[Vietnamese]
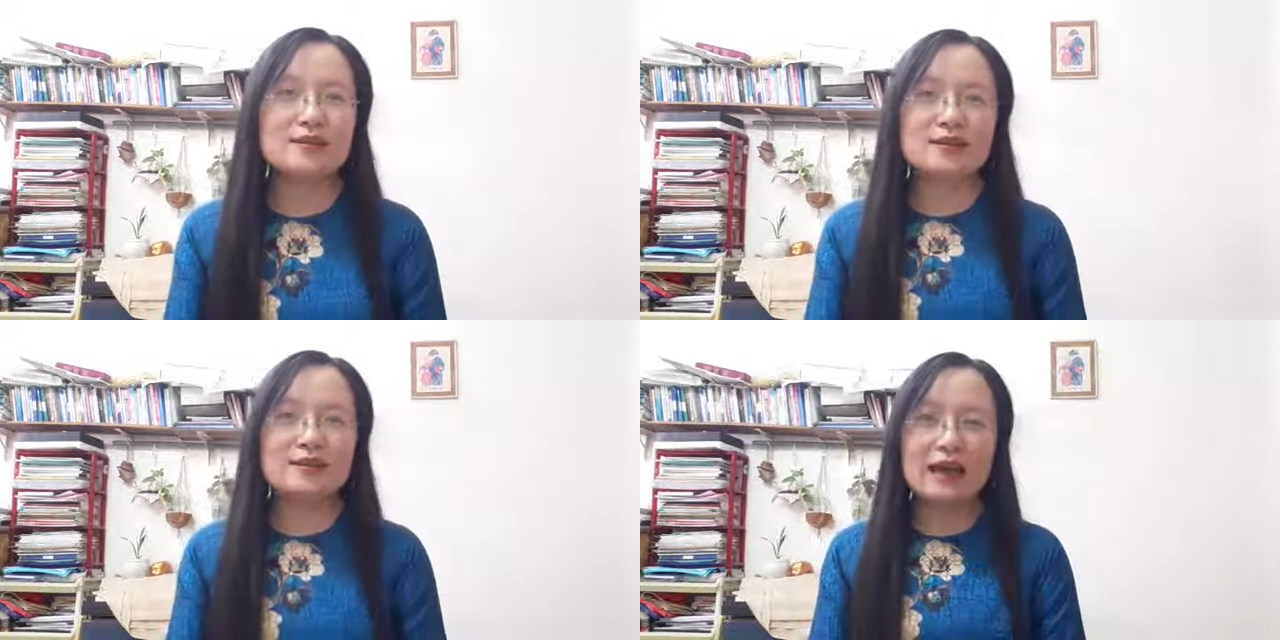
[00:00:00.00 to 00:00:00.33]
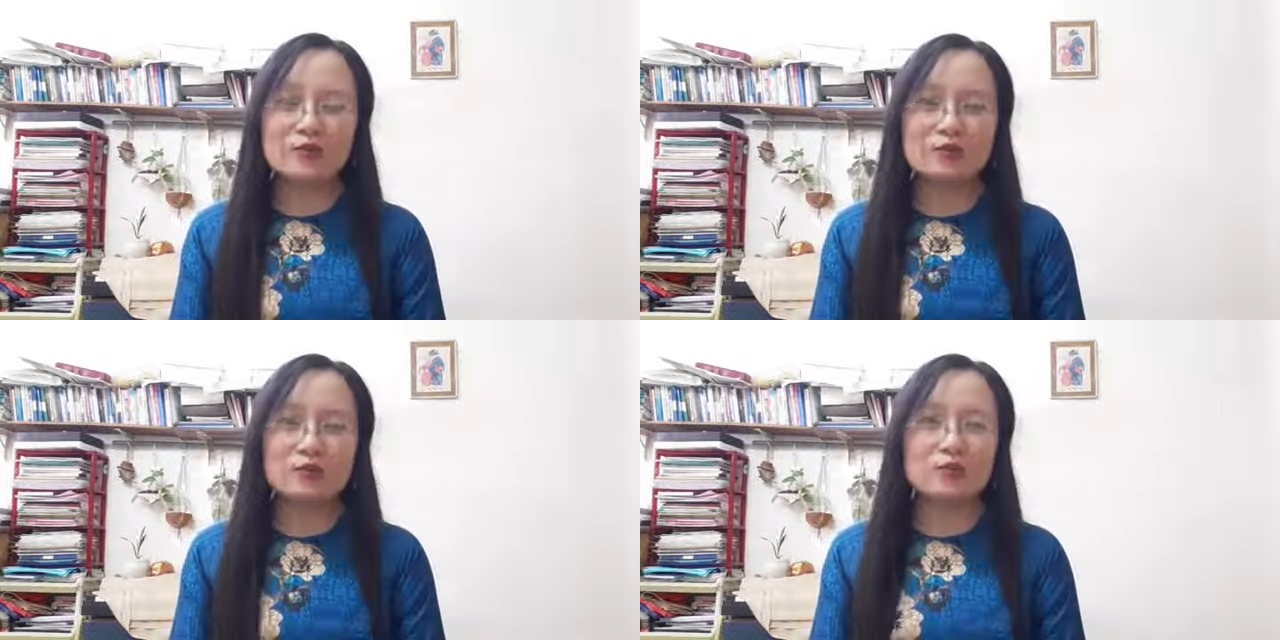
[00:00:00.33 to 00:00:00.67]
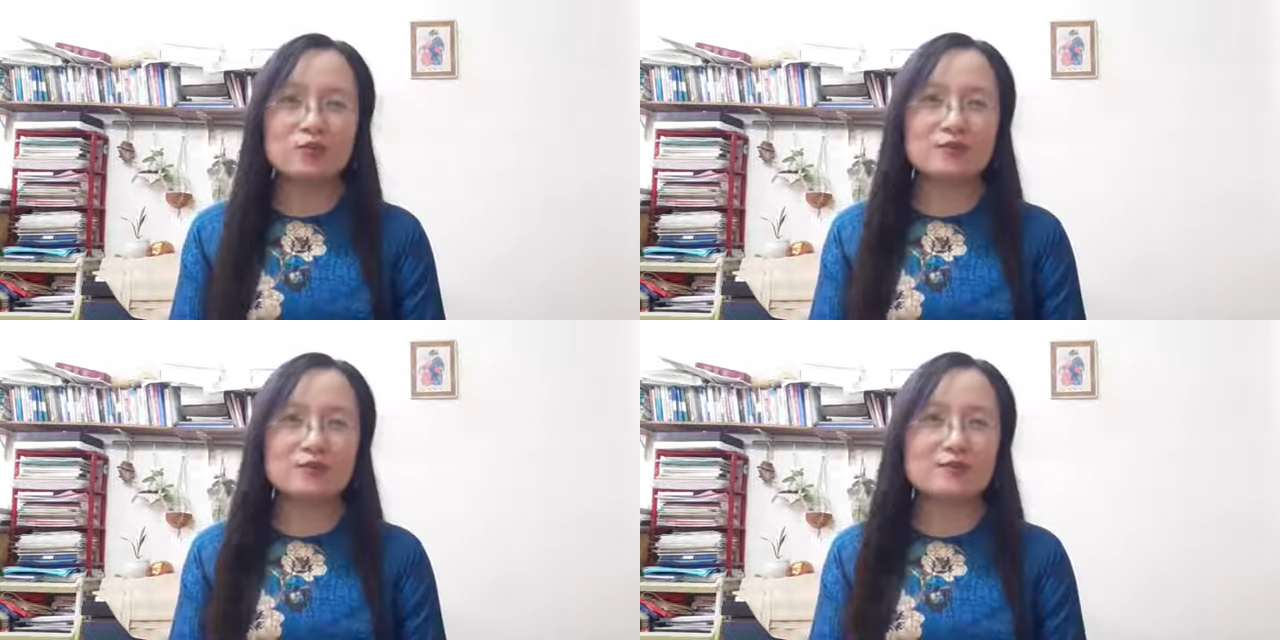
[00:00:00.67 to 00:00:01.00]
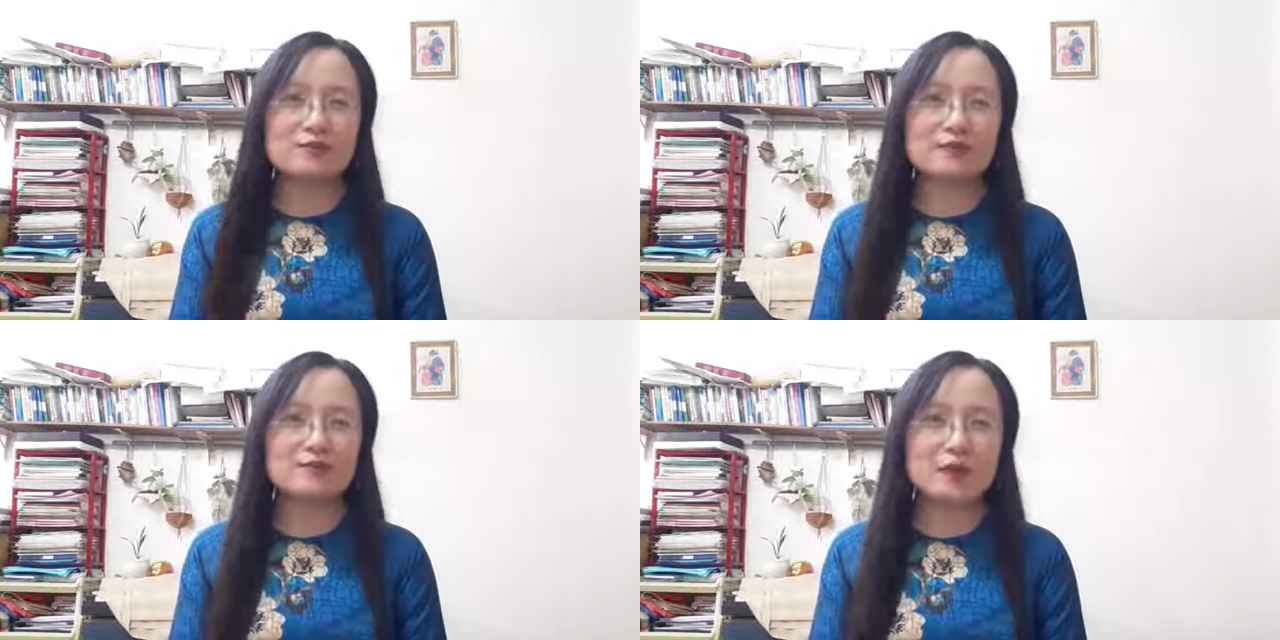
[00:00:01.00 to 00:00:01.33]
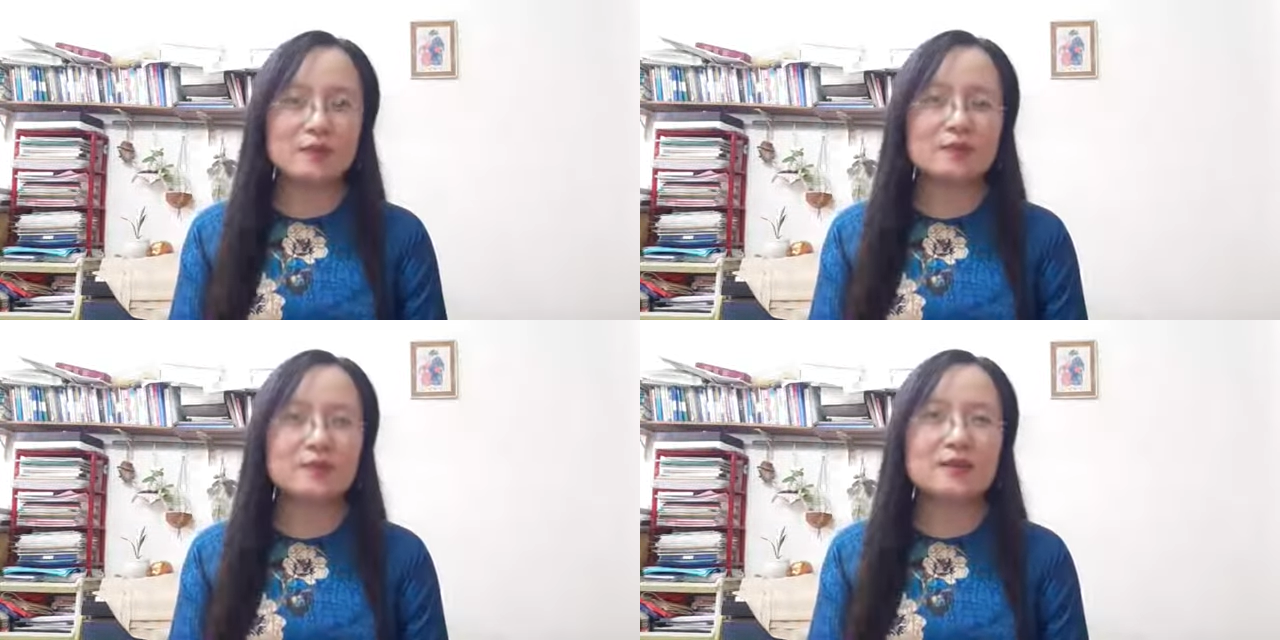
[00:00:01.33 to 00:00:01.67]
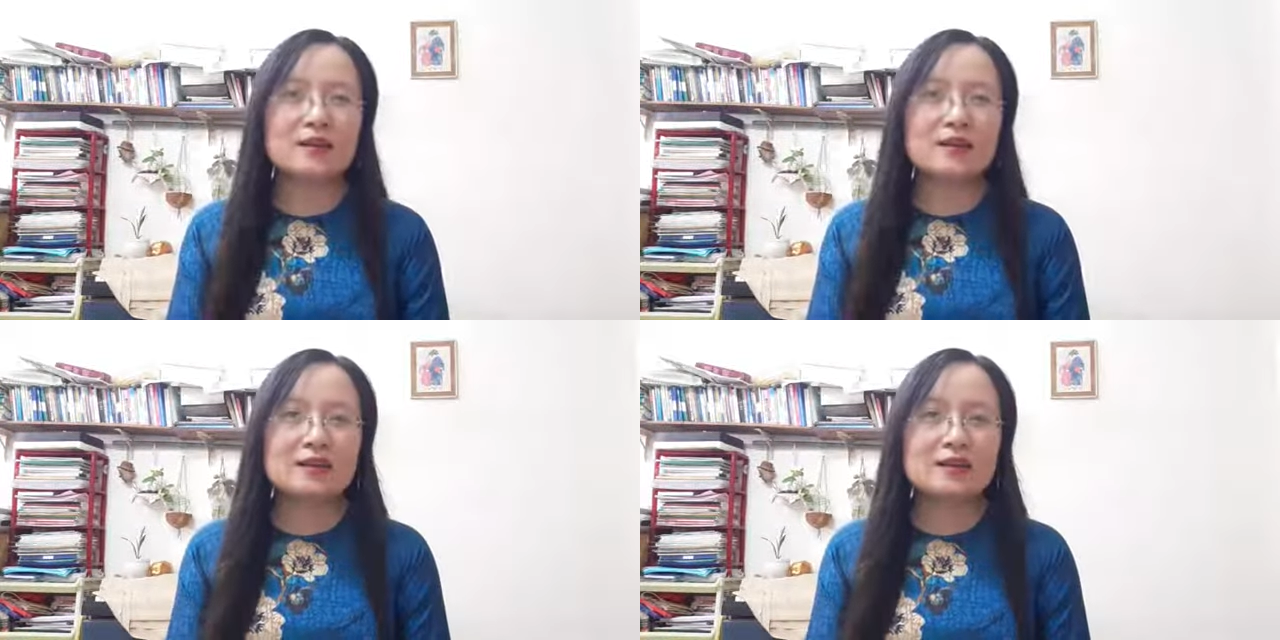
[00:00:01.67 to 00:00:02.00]
tạo ra một cái sản phẩm
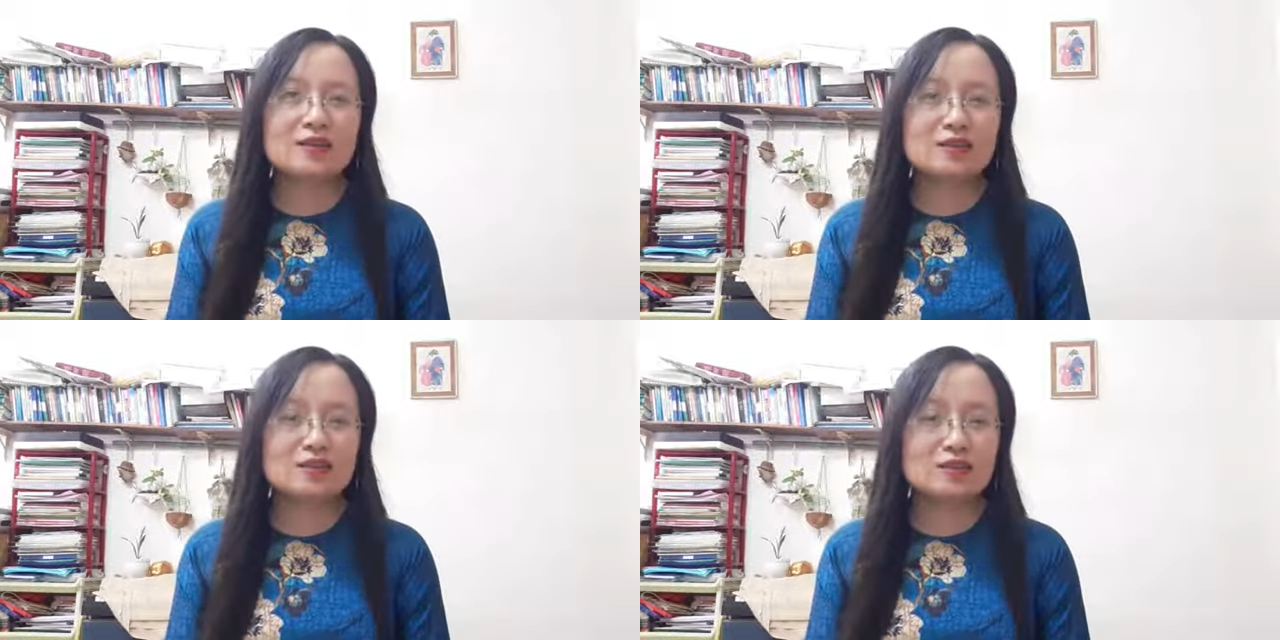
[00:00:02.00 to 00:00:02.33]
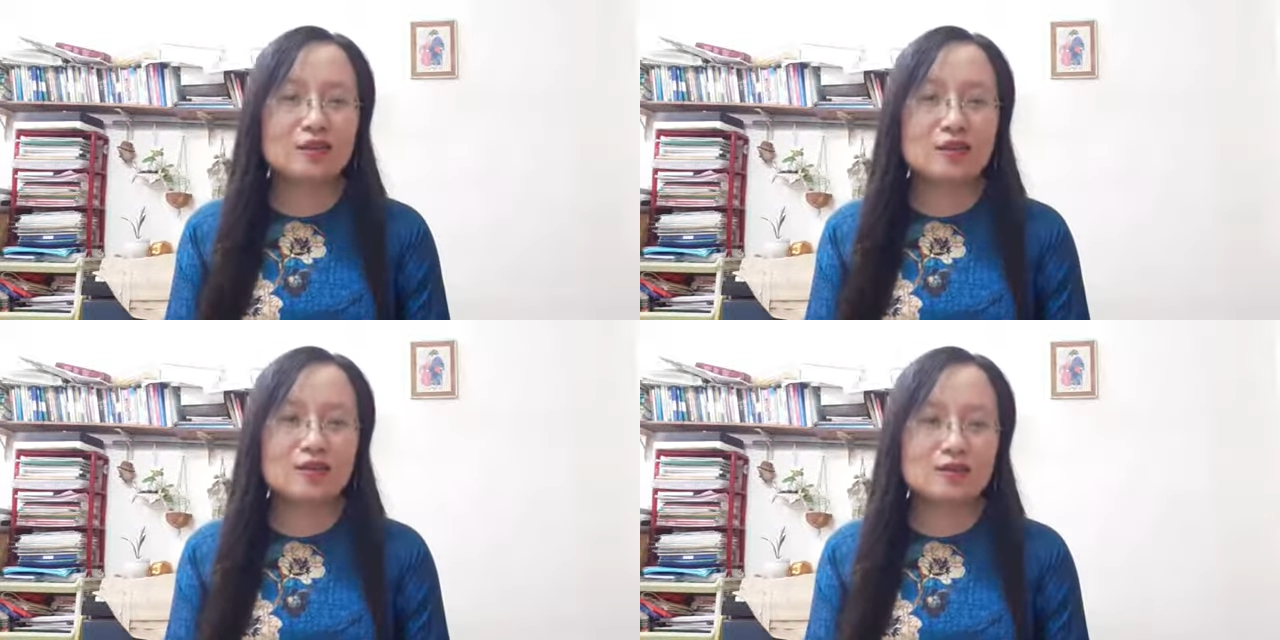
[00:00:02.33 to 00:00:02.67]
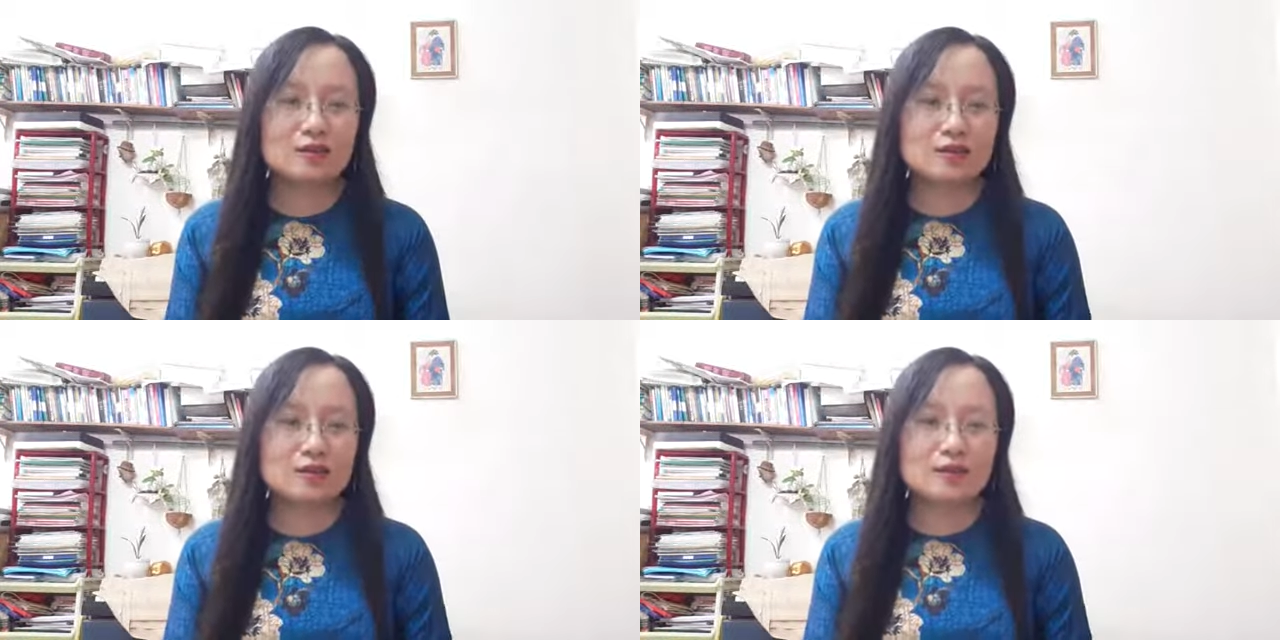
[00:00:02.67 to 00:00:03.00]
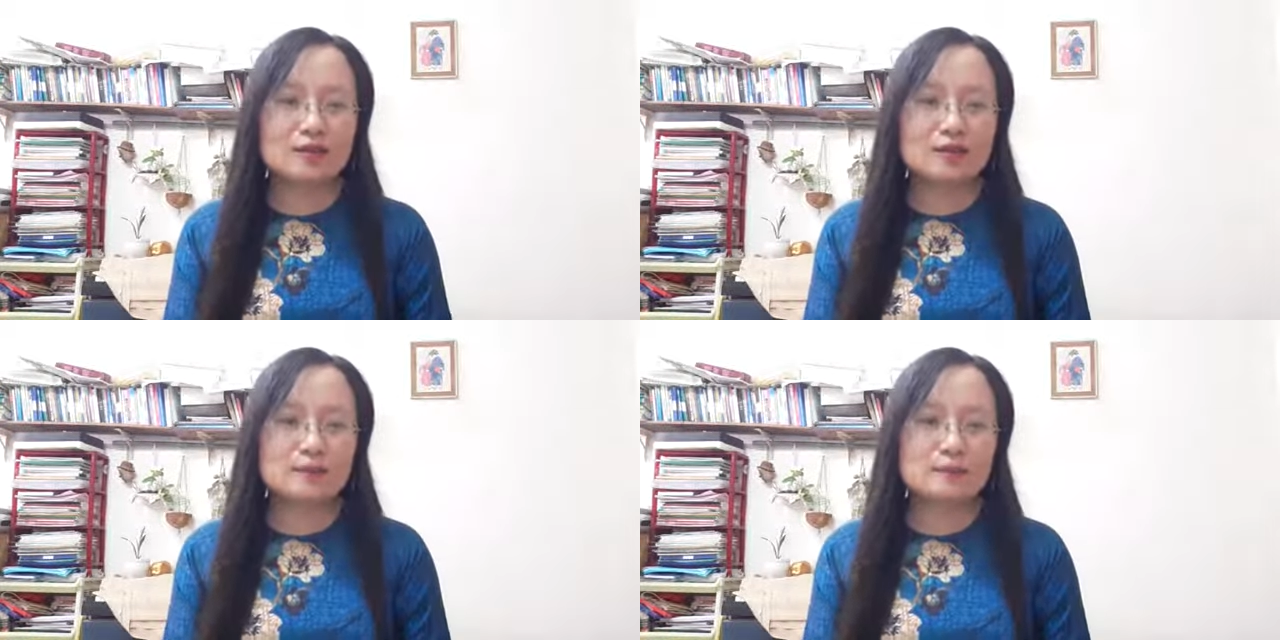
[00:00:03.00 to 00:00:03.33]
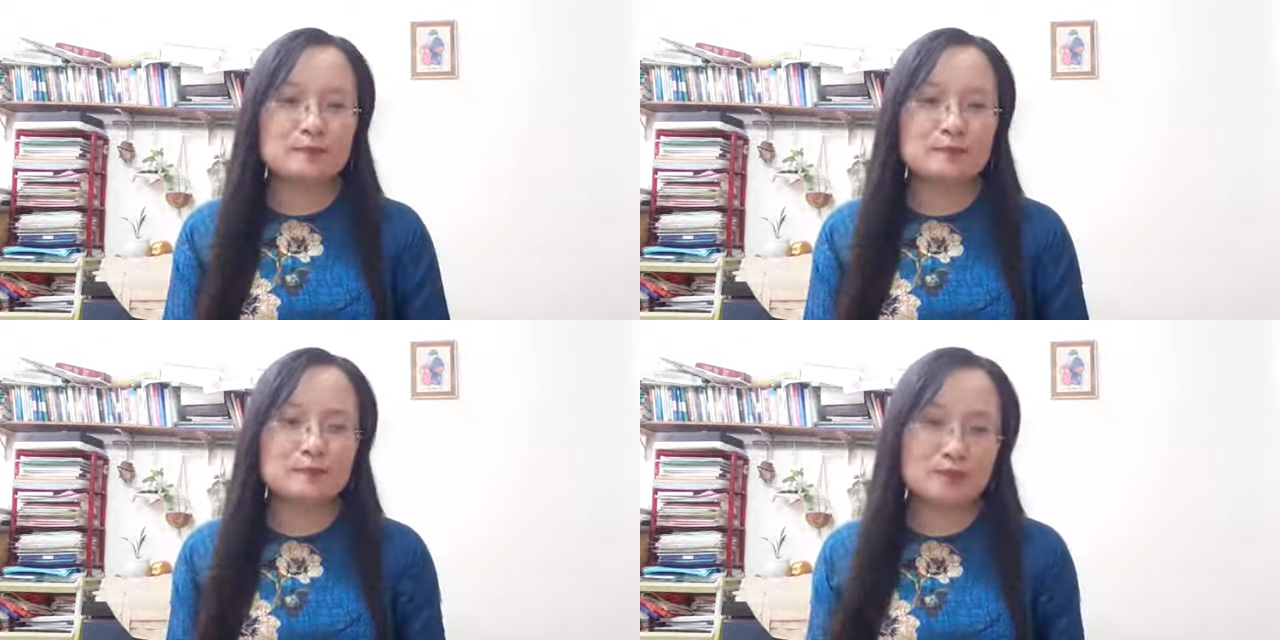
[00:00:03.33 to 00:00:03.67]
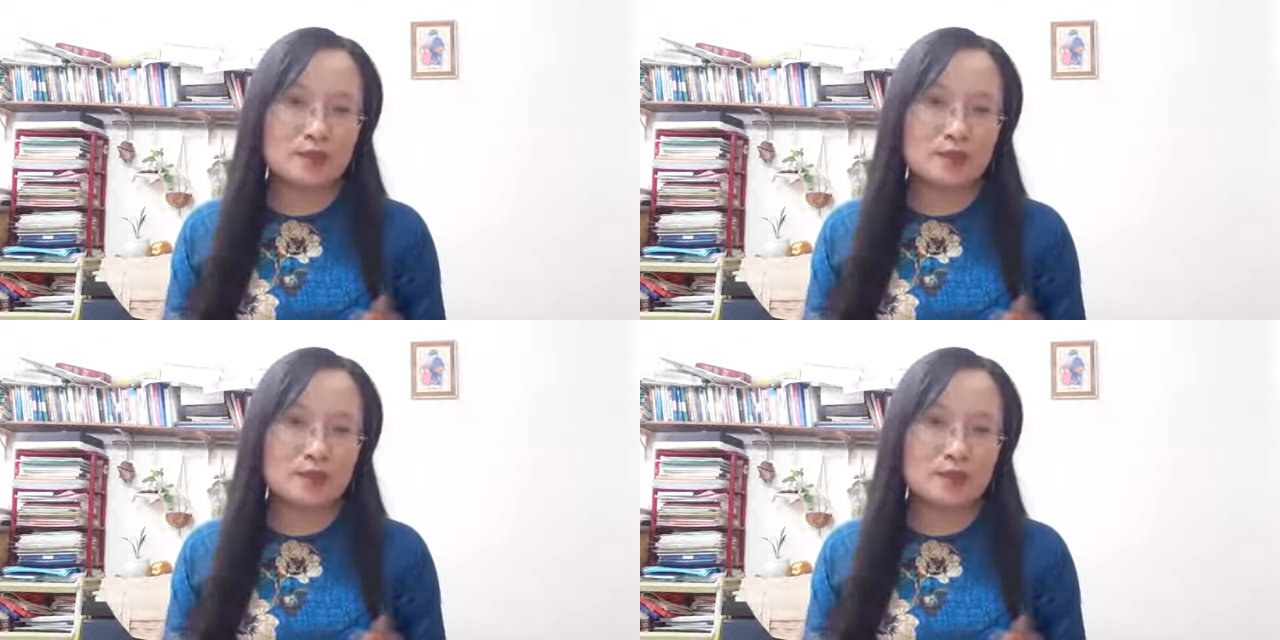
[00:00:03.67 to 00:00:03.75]
khiến cho um,